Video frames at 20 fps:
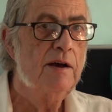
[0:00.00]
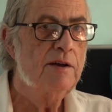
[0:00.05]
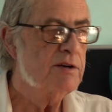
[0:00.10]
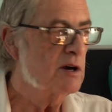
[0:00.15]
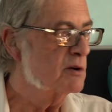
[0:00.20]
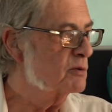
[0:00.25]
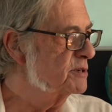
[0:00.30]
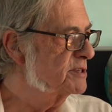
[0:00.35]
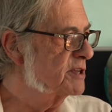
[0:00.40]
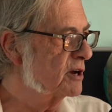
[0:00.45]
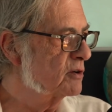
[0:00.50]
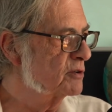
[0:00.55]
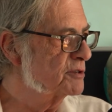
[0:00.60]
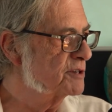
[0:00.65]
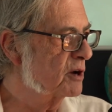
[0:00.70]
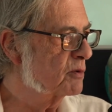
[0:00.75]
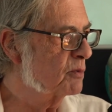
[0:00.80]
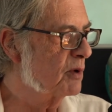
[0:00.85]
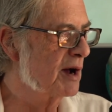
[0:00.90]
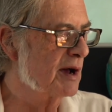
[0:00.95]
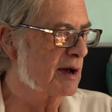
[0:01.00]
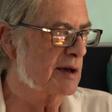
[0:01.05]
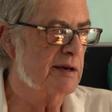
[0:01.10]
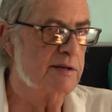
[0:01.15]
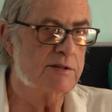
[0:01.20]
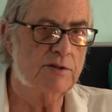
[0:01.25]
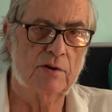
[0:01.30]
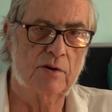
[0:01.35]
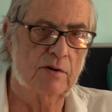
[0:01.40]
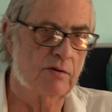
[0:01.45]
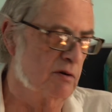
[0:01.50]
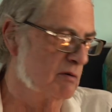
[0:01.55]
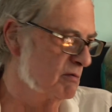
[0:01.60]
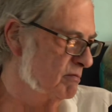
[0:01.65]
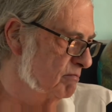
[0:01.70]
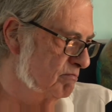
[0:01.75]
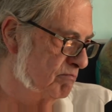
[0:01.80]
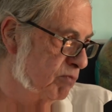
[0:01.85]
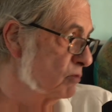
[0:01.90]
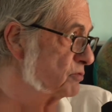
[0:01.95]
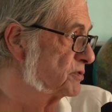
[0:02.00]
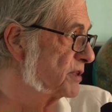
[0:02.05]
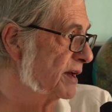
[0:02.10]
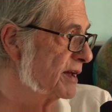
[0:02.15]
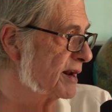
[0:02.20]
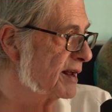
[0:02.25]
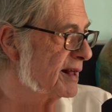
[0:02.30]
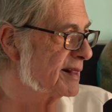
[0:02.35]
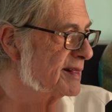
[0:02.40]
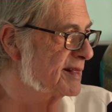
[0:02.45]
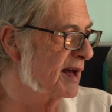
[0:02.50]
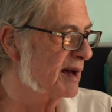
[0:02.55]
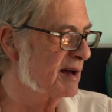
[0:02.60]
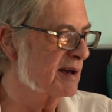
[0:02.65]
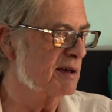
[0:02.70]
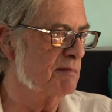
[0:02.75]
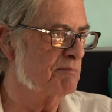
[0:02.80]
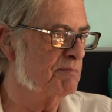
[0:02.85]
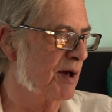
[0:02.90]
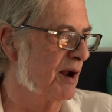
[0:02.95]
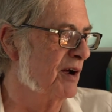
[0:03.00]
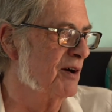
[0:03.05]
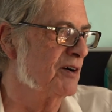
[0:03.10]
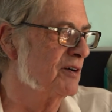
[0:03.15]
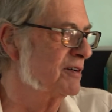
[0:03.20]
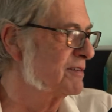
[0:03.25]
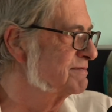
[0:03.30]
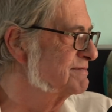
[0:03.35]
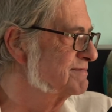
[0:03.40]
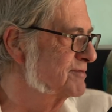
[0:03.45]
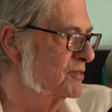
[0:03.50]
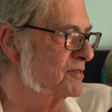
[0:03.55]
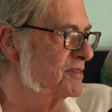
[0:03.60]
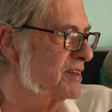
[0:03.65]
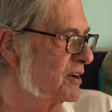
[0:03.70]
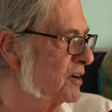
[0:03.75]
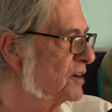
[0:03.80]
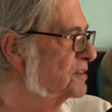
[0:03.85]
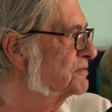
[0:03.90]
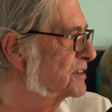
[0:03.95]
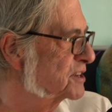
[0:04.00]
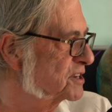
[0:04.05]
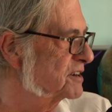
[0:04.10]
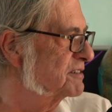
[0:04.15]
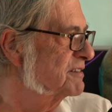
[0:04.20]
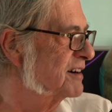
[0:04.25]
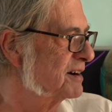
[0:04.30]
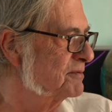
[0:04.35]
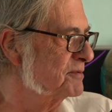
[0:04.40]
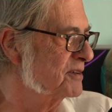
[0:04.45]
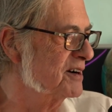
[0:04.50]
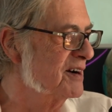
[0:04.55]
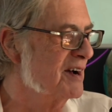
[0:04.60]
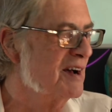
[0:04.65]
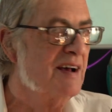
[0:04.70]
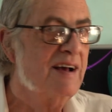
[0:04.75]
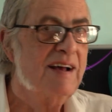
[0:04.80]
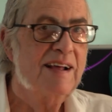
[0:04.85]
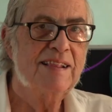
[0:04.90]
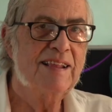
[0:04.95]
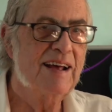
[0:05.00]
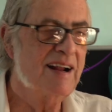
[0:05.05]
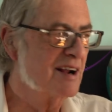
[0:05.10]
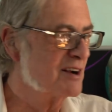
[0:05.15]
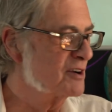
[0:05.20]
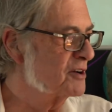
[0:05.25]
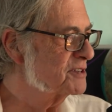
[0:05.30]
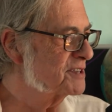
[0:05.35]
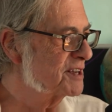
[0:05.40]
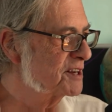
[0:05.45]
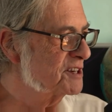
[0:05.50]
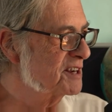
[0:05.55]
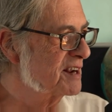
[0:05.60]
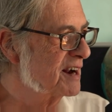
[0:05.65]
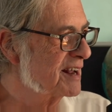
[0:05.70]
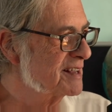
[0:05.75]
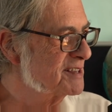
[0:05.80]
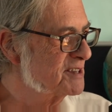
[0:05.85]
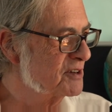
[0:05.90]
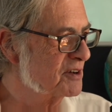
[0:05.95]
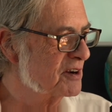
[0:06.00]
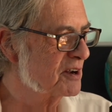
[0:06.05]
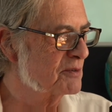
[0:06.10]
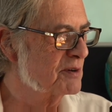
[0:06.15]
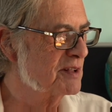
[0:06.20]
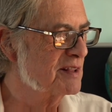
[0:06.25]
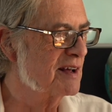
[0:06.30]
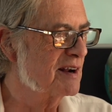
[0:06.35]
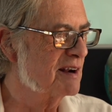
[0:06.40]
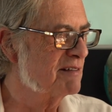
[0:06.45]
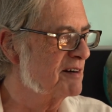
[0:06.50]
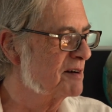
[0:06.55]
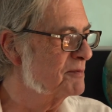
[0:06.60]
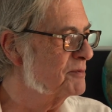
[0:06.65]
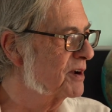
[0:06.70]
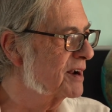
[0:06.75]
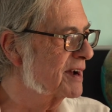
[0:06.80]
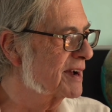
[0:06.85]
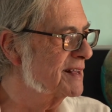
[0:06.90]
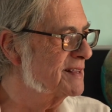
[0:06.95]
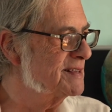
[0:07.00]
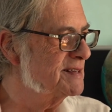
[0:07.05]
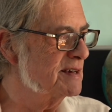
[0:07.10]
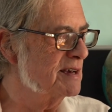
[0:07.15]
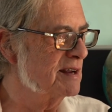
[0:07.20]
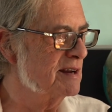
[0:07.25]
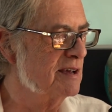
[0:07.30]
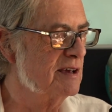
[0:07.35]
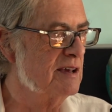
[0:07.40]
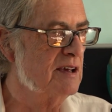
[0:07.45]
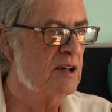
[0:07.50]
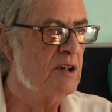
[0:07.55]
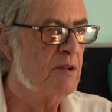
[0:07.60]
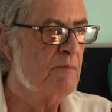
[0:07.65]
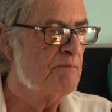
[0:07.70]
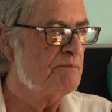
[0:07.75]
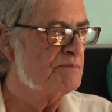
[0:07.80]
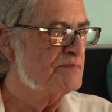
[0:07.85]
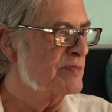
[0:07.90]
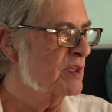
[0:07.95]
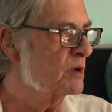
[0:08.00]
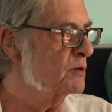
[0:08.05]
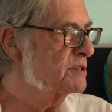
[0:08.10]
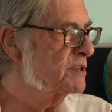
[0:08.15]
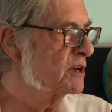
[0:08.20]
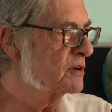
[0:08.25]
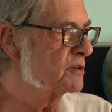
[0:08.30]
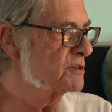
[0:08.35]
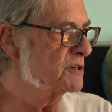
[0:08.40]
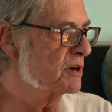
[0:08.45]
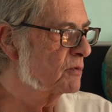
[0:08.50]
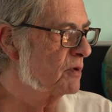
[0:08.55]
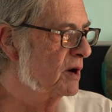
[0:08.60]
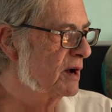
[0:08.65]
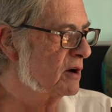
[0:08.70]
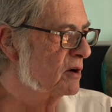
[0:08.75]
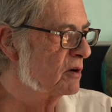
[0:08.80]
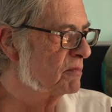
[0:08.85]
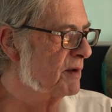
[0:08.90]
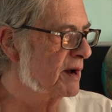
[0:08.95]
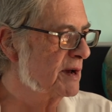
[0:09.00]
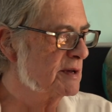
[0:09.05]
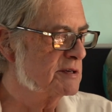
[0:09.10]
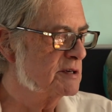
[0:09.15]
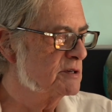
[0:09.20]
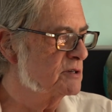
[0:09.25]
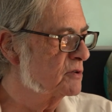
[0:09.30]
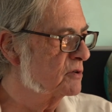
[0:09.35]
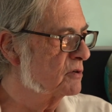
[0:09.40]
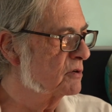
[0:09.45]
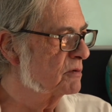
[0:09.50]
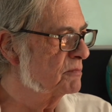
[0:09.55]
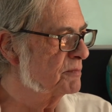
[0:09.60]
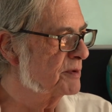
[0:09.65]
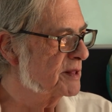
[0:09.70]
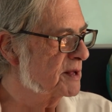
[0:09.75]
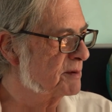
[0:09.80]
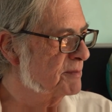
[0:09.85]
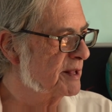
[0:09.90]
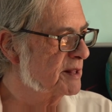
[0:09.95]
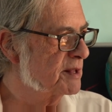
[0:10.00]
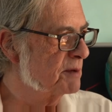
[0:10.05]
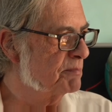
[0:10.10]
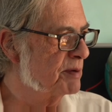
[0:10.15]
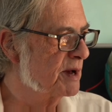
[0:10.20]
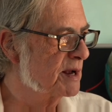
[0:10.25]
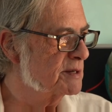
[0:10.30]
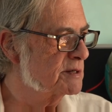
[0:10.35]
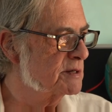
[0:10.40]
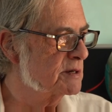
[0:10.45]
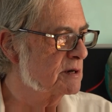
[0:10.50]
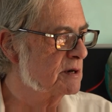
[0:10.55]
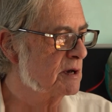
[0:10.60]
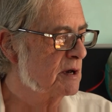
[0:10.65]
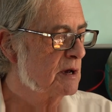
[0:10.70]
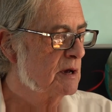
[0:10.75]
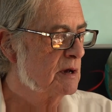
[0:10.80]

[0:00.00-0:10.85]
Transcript: cioè, queste cose qua che sono brutte in realtà, che però tutti noi facevamo della nostra generazione quando eravamo ragazzini, queste cose qua ormai si sono completamente perse.